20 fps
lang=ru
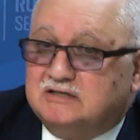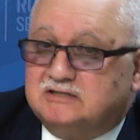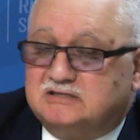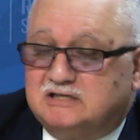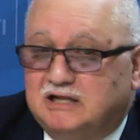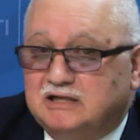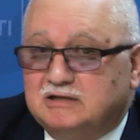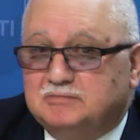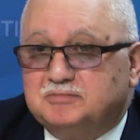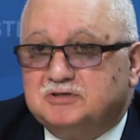
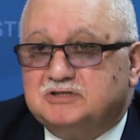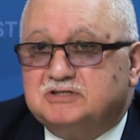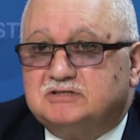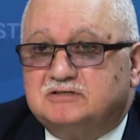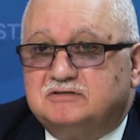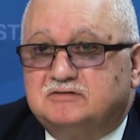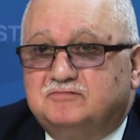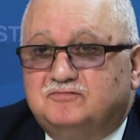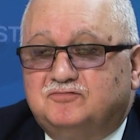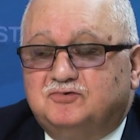Стало
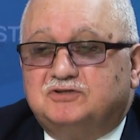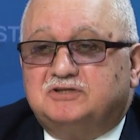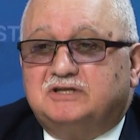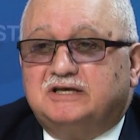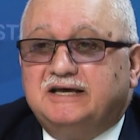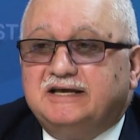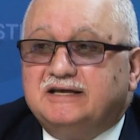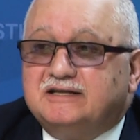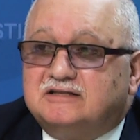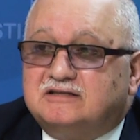быть, вот
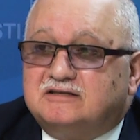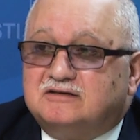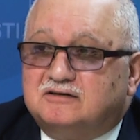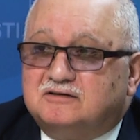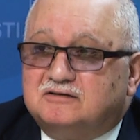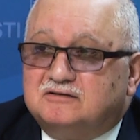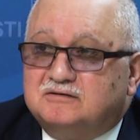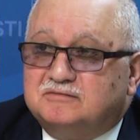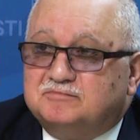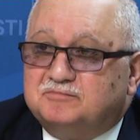
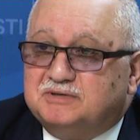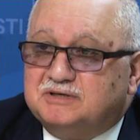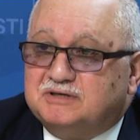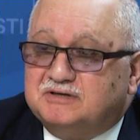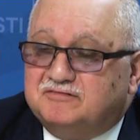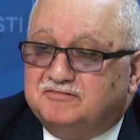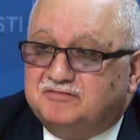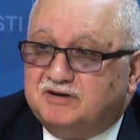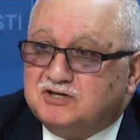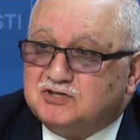это
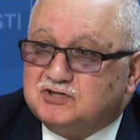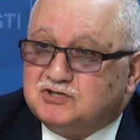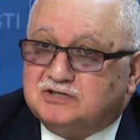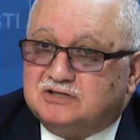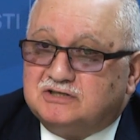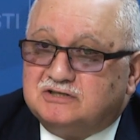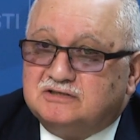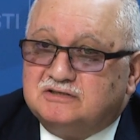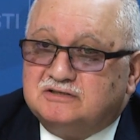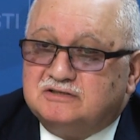
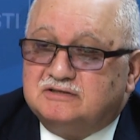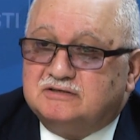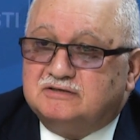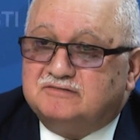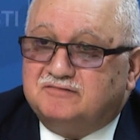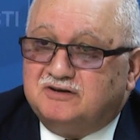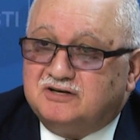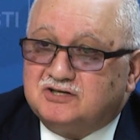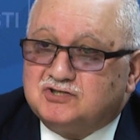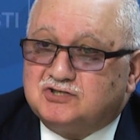важно,
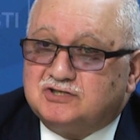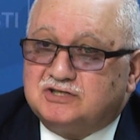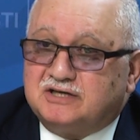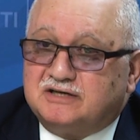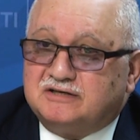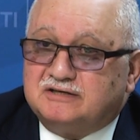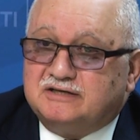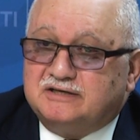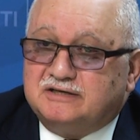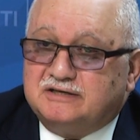
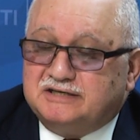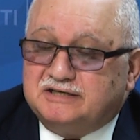важная